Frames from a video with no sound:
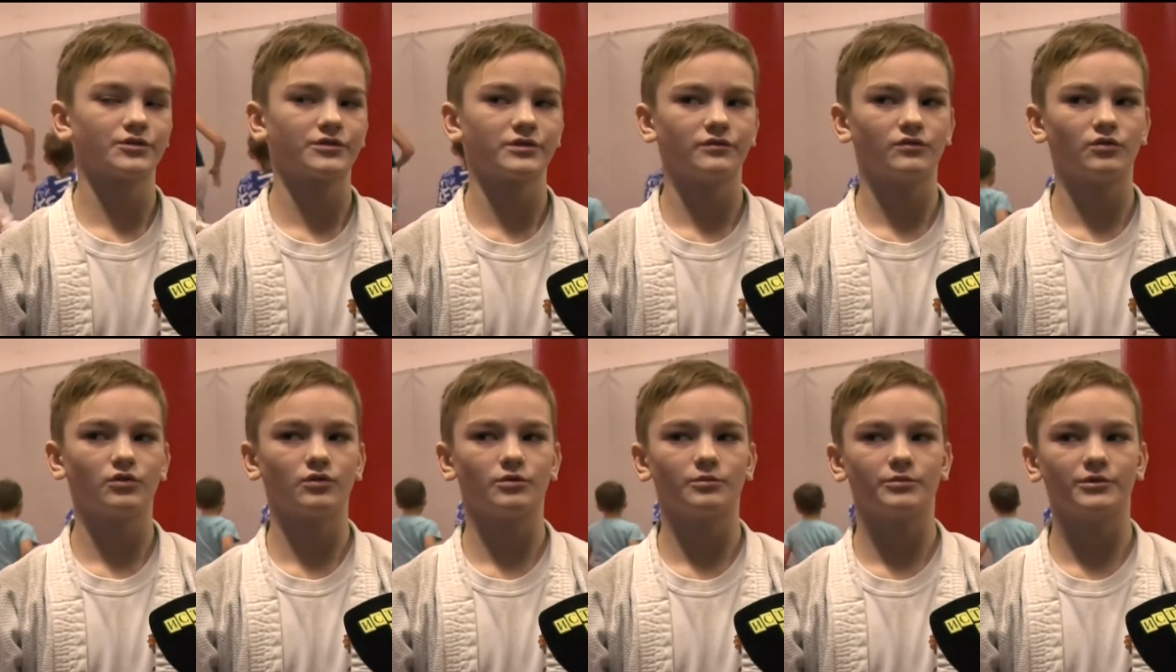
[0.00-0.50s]

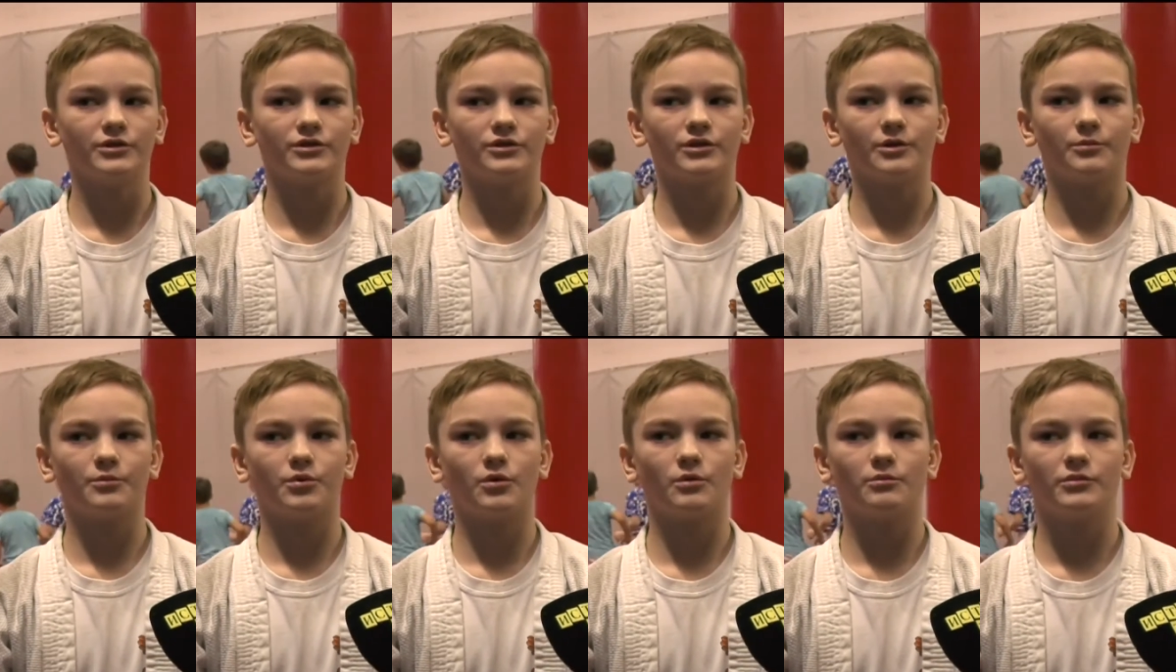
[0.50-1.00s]
всего мне
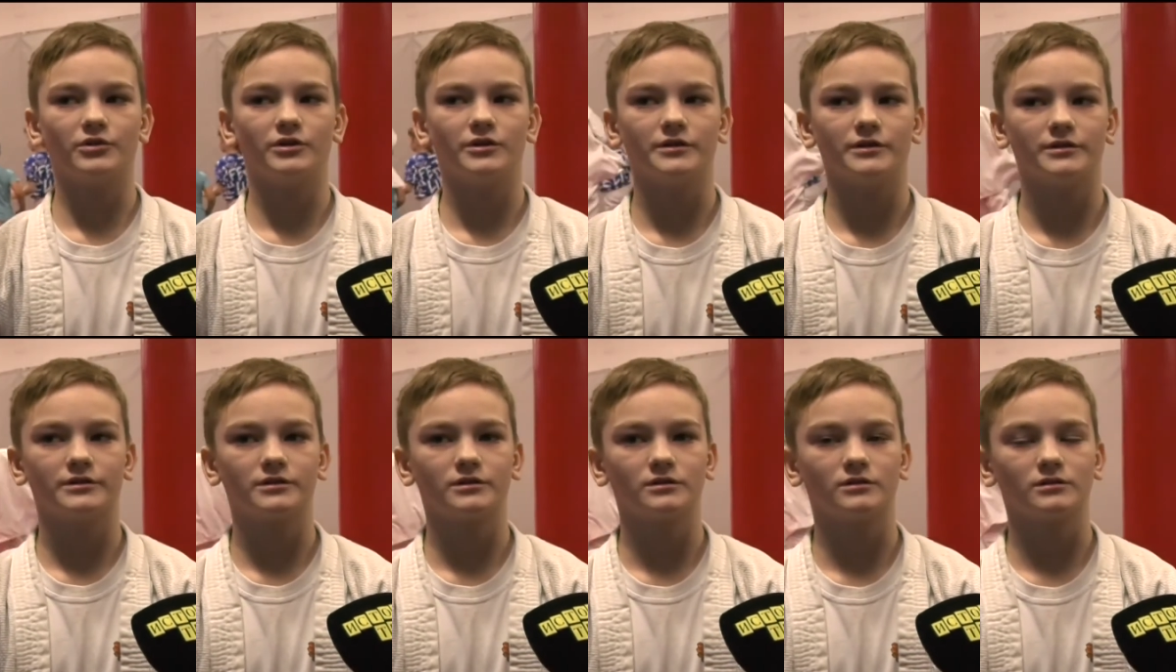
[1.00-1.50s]

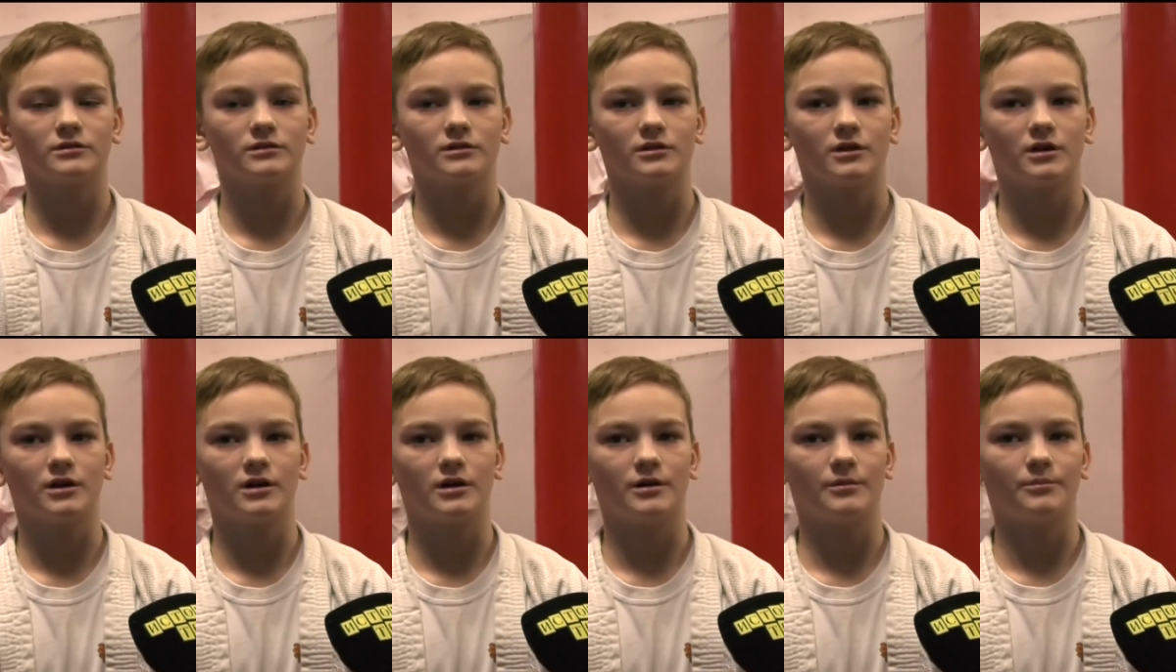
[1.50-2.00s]
запомнились
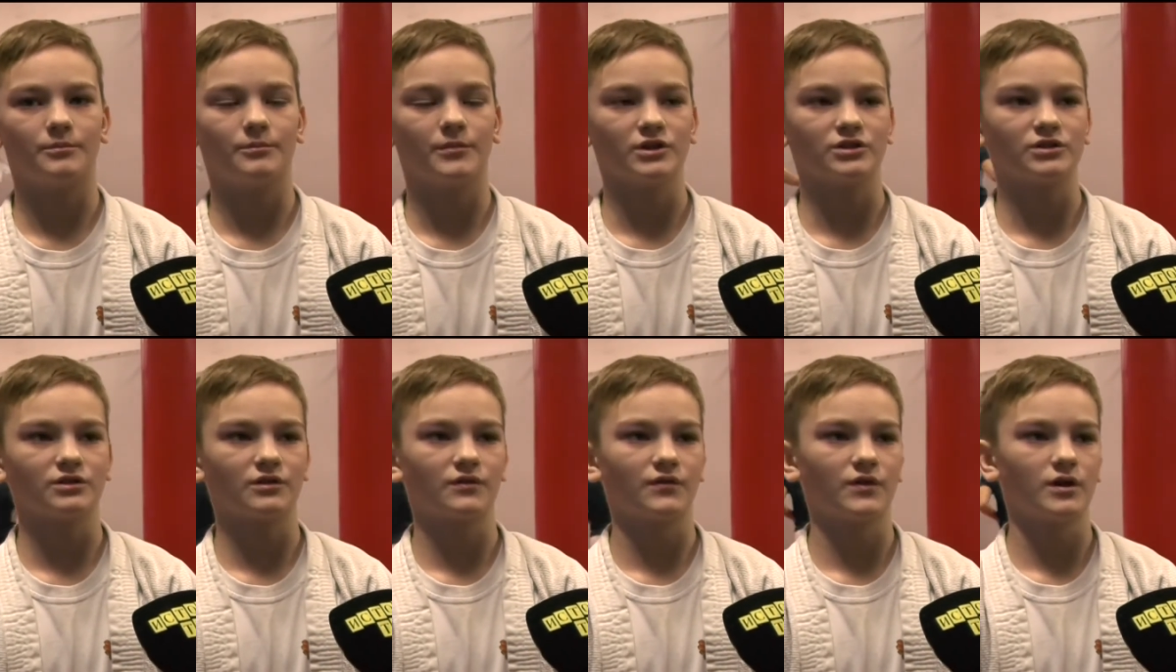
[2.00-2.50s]
это
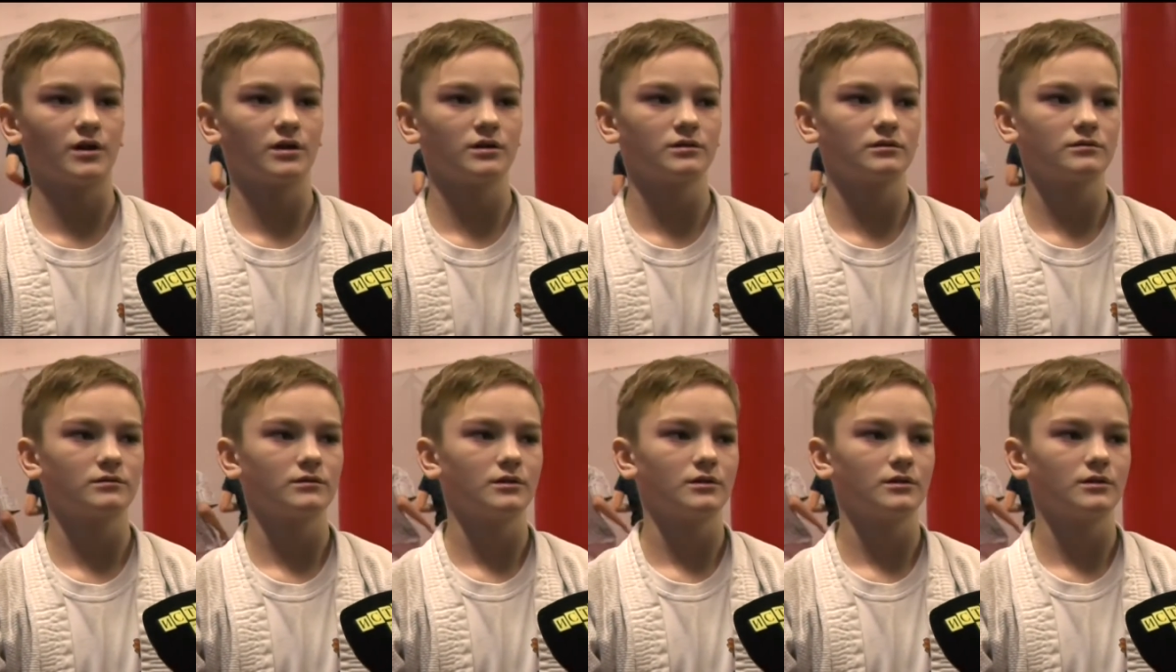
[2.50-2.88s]
Москва,